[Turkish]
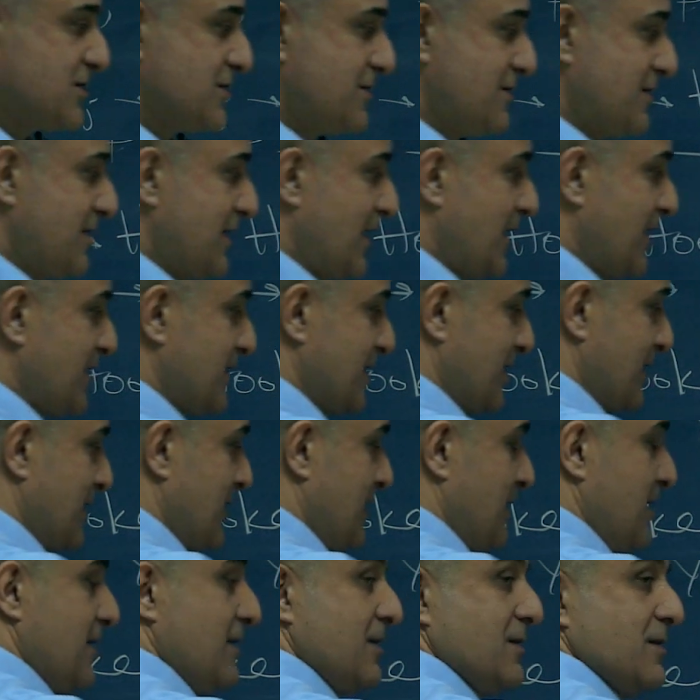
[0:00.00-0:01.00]
için yani
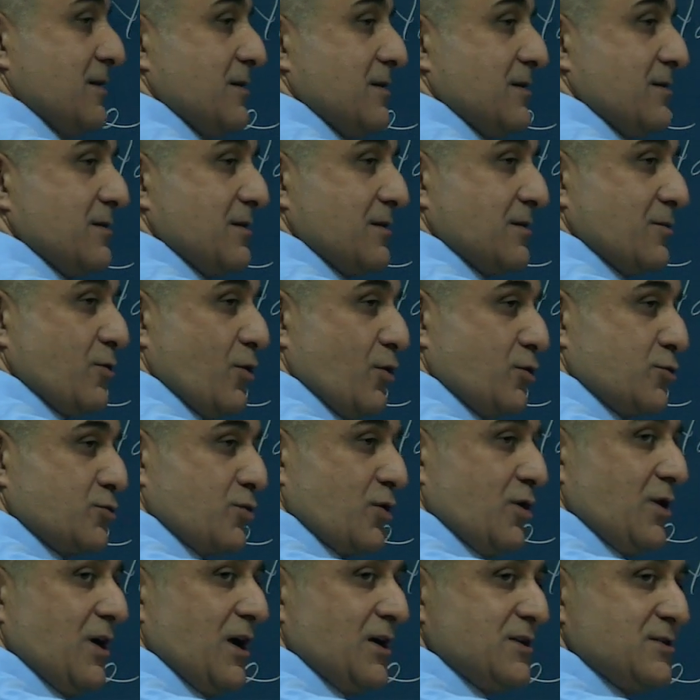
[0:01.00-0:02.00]

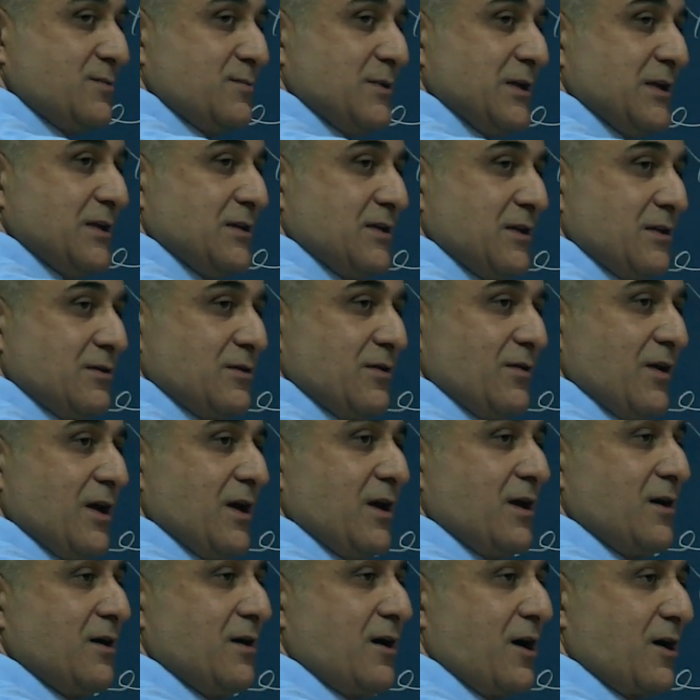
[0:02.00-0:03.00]
kontrol hacmini
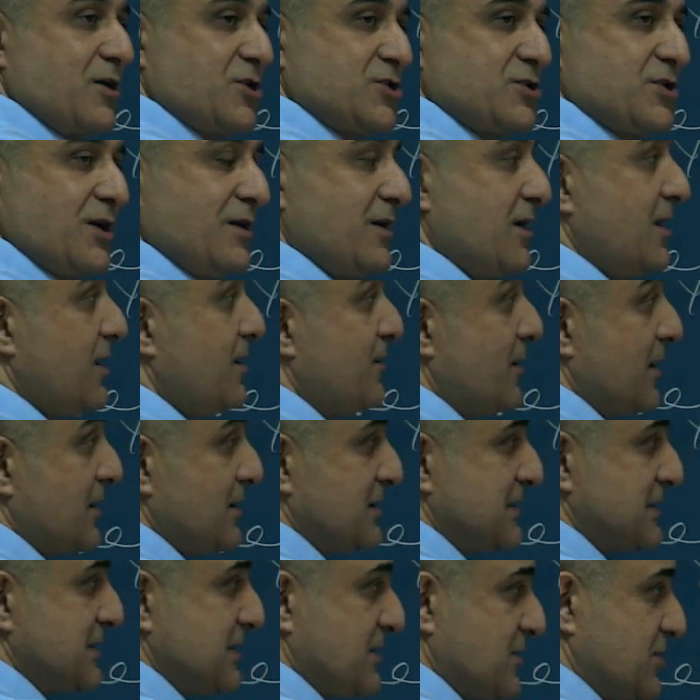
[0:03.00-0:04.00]
veya akışkan
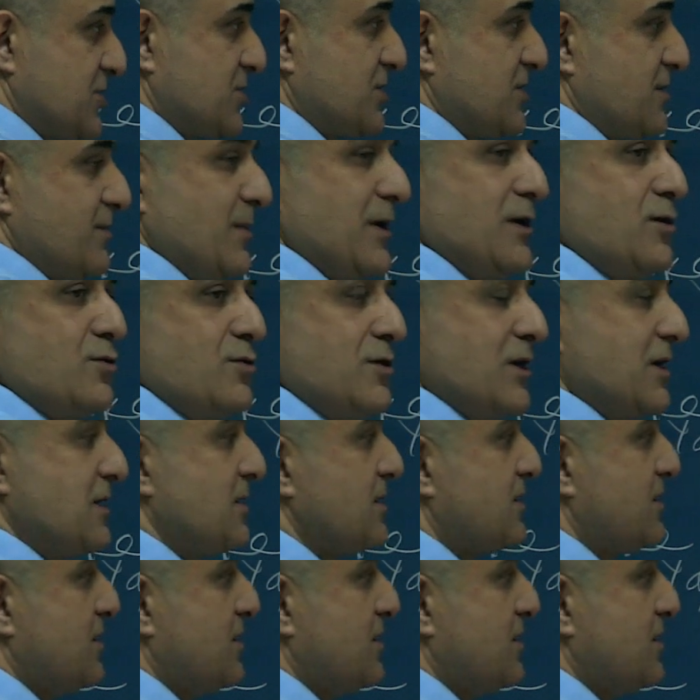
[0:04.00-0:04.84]
elemanı sıkıştırma yönüne